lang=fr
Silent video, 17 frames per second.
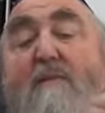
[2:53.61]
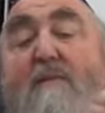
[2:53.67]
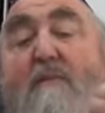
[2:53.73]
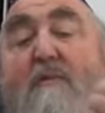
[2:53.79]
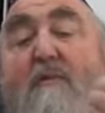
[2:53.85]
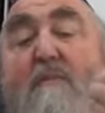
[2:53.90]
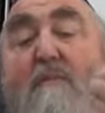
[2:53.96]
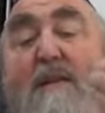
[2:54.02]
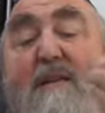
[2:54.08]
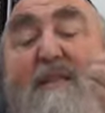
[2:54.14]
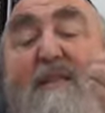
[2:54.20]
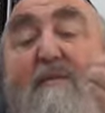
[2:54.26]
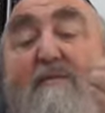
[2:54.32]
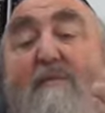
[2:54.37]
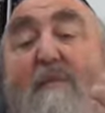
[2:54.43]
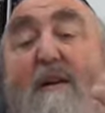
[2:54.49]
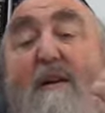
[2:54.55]
de ne pas
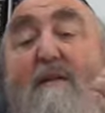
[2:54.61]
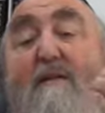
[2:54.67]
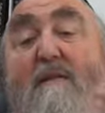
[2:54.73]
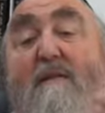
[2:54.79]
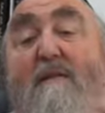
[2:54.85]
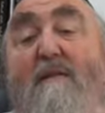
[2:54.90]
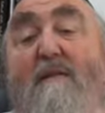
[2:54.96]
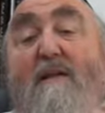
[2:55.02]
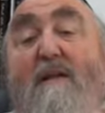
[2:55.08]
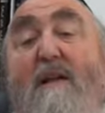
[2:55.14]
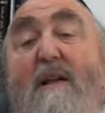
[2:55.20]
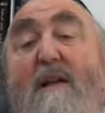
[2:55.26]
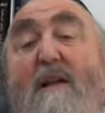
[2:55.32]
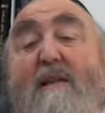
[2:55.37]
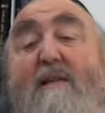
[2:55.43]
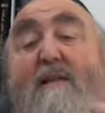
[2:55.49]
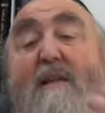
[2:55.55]
savoir
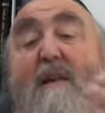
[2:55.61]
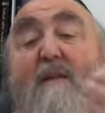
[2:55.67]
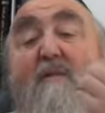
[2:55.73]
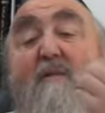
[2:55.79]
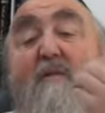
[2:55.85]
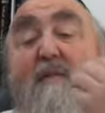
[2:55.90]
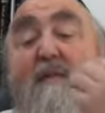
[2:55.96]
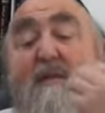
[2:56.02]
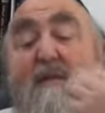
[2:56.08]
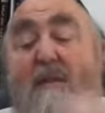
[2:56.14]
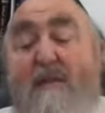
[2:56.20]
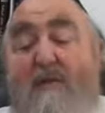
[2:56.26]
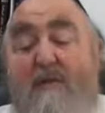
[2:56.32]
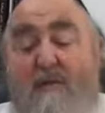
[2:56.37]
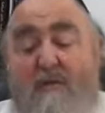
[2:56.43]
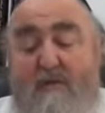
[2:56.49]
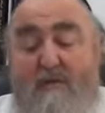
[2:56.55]
intérioriser
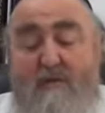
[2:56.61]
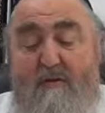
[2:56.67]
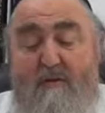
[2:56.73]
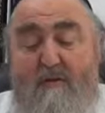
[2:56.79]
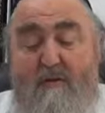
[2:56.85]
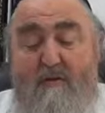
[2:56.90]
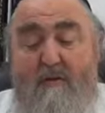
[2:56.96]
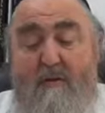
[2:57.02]
les choses.